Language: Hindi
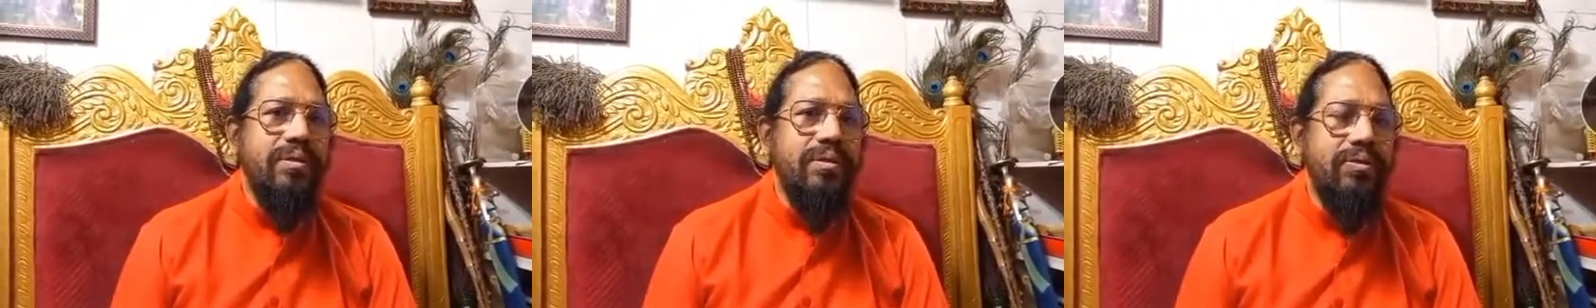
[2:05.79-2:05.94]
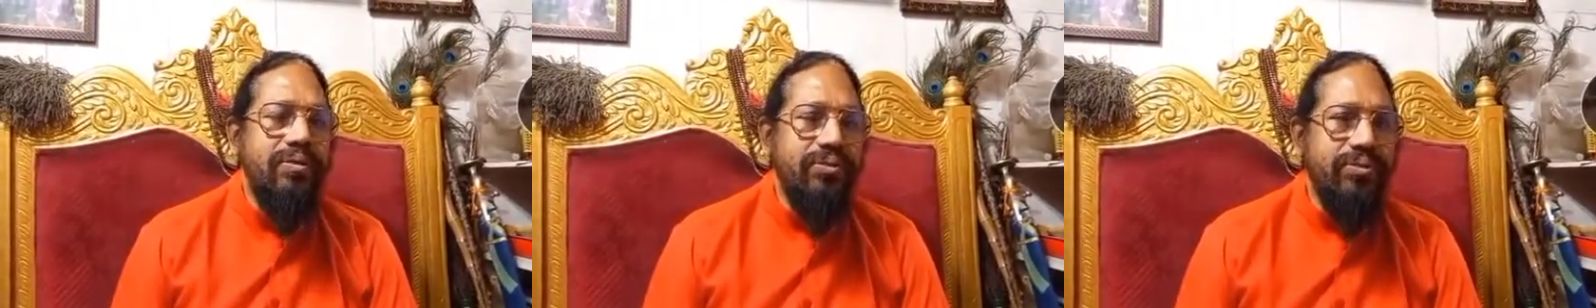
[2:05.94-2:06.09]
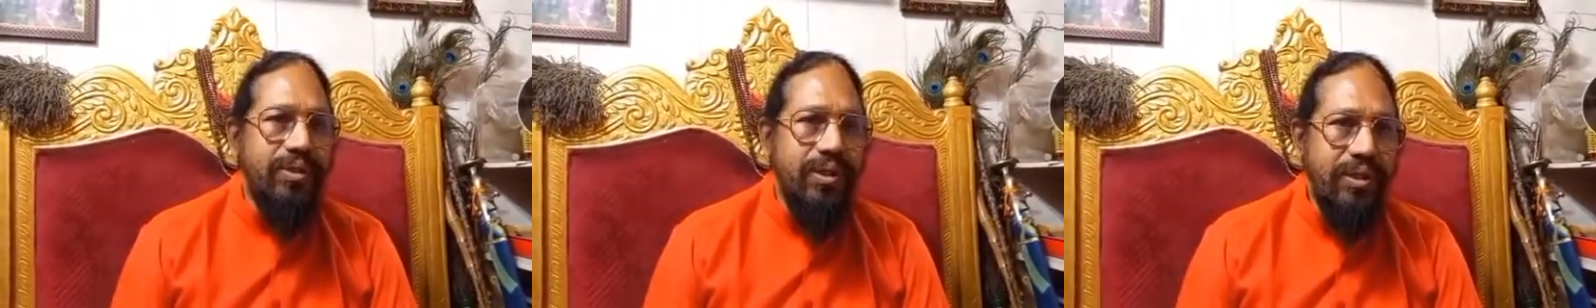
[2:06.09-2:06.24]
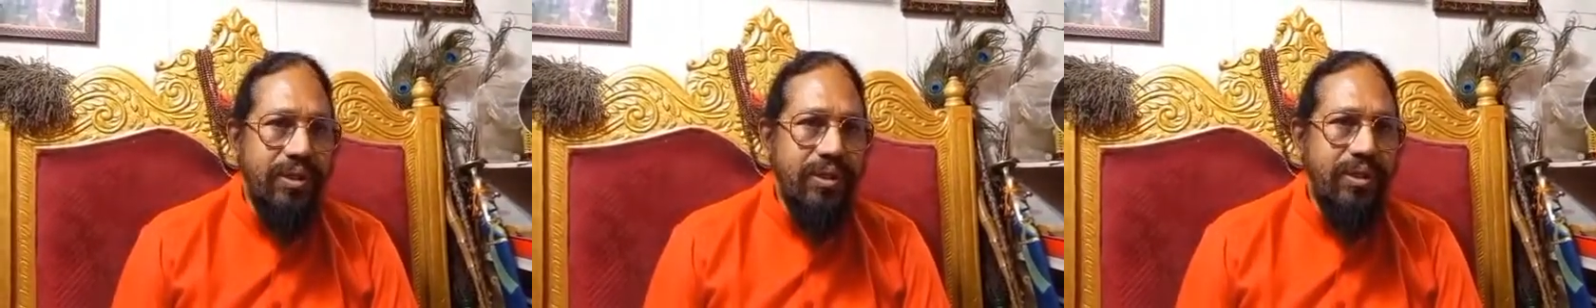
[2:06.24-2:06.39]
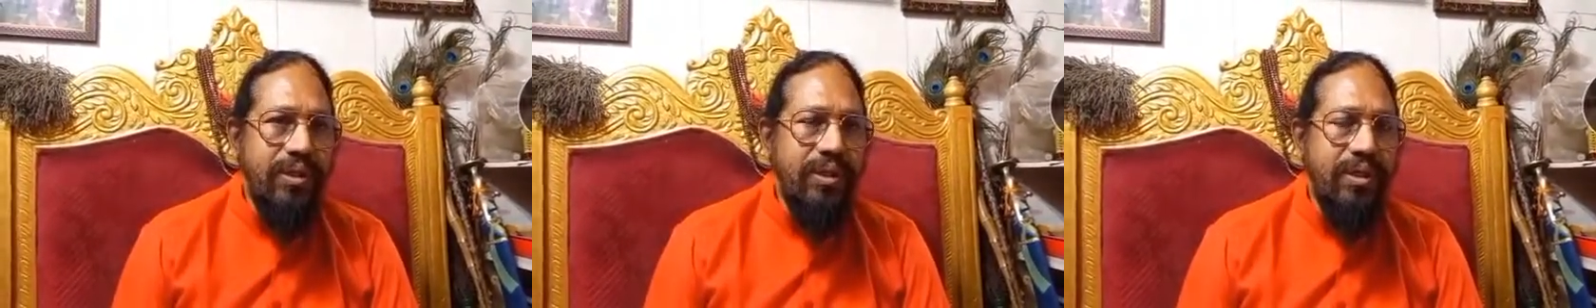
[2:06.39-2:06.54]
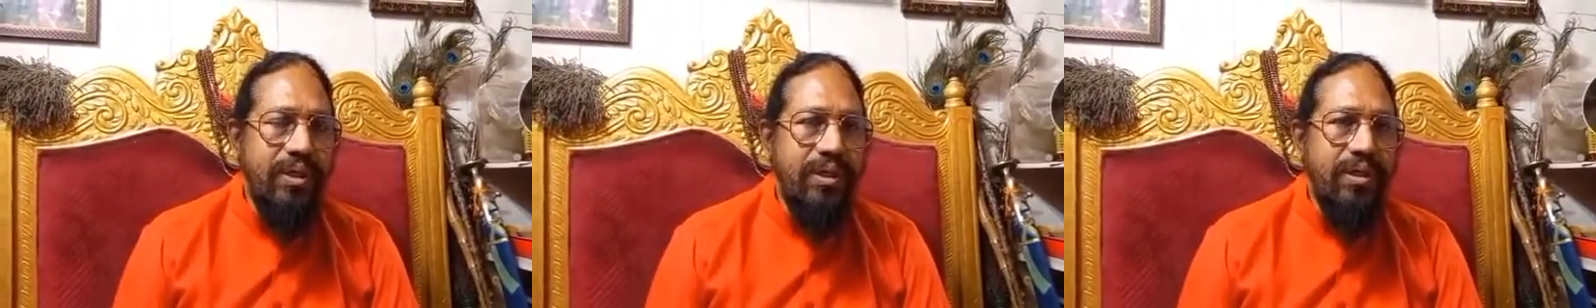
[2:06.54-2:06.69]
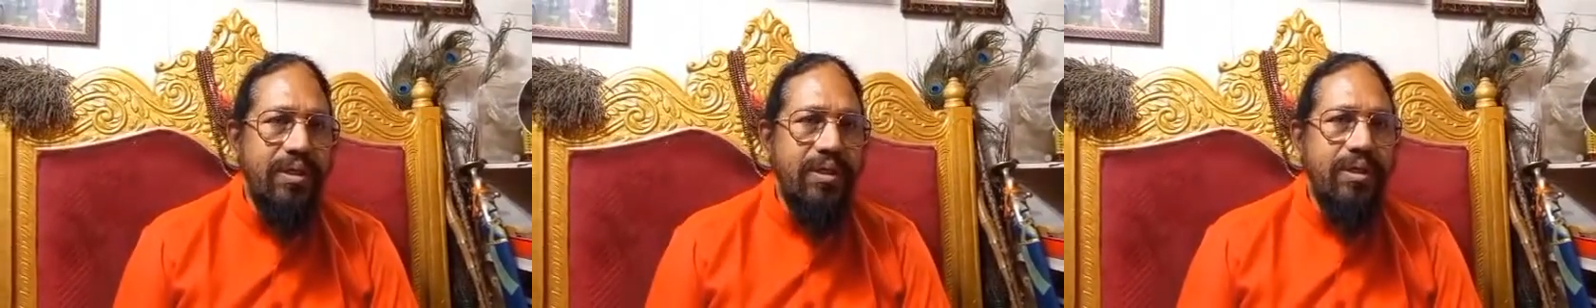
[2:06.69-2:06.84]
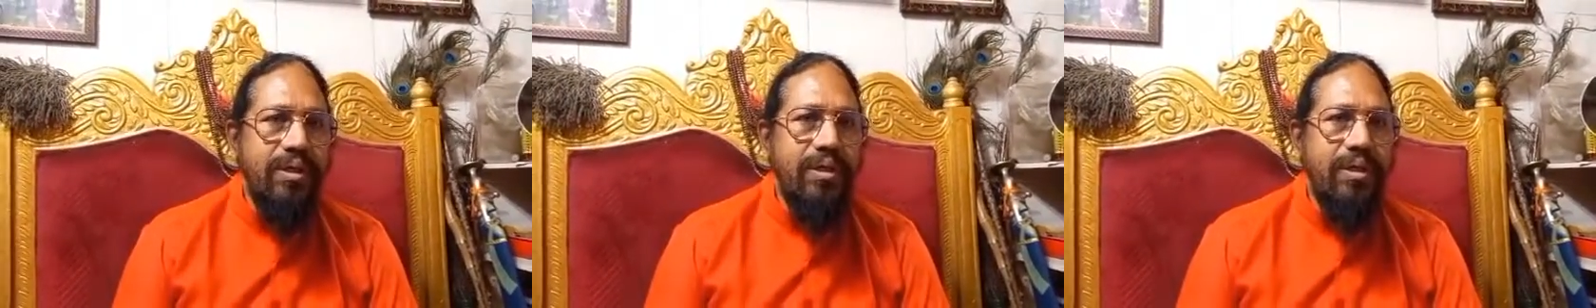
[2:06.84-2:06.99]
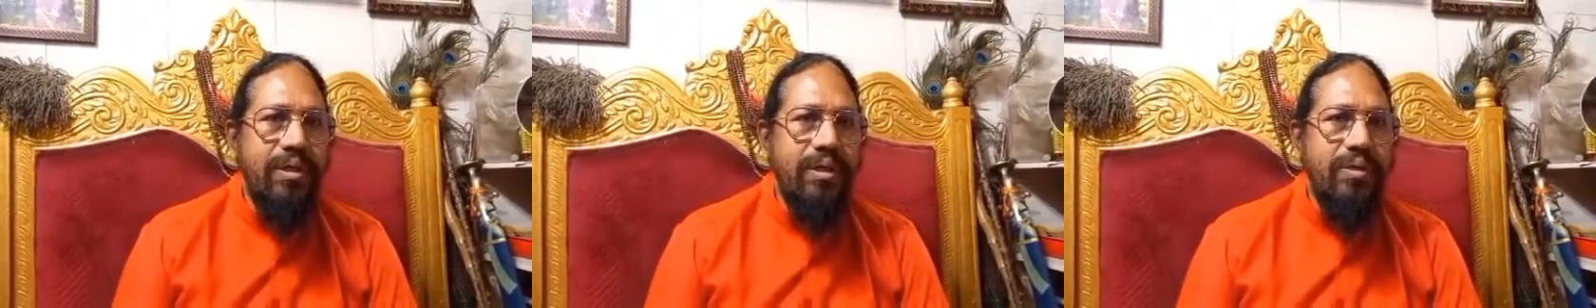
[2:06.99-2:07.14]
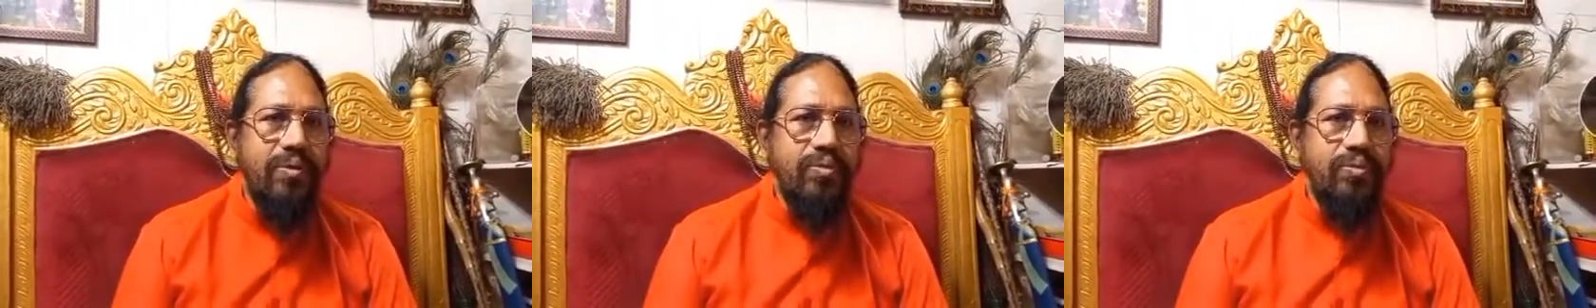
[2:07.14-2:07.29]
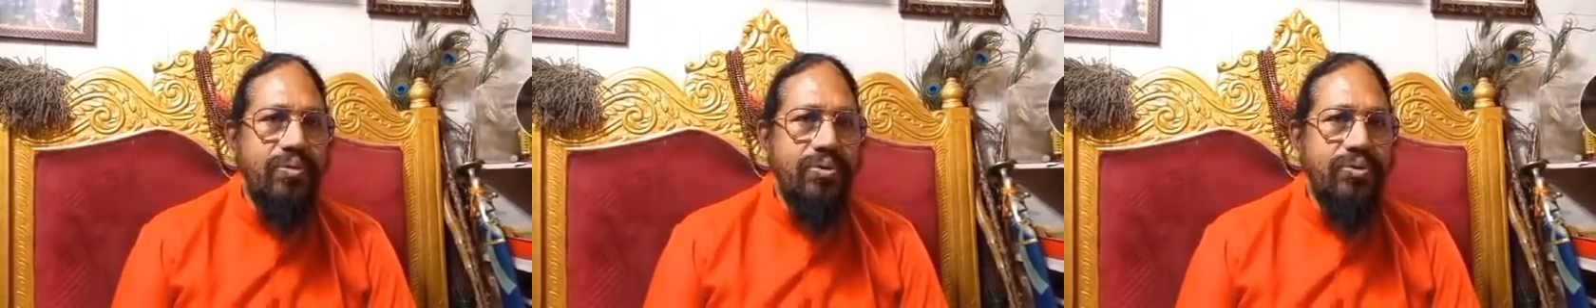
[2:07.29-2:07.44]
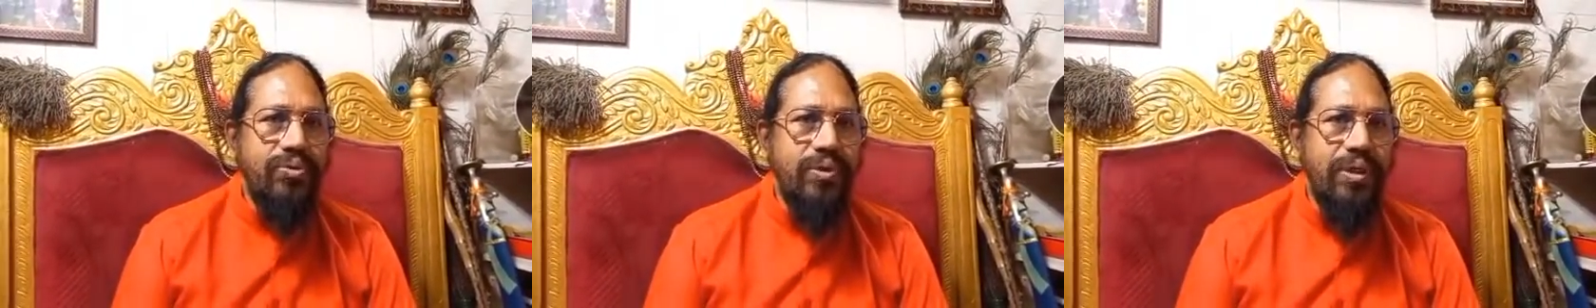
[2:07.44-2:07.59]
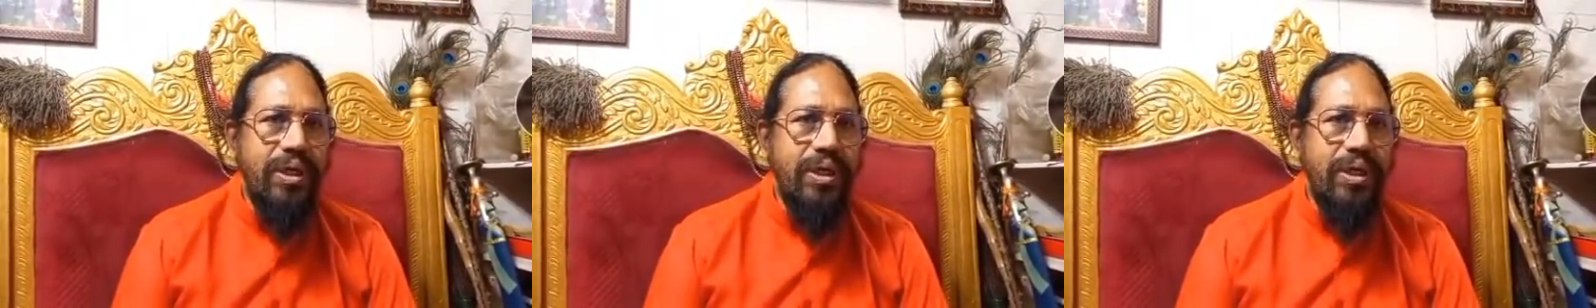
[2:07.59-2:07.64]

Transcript: जो चरंडी है वो जो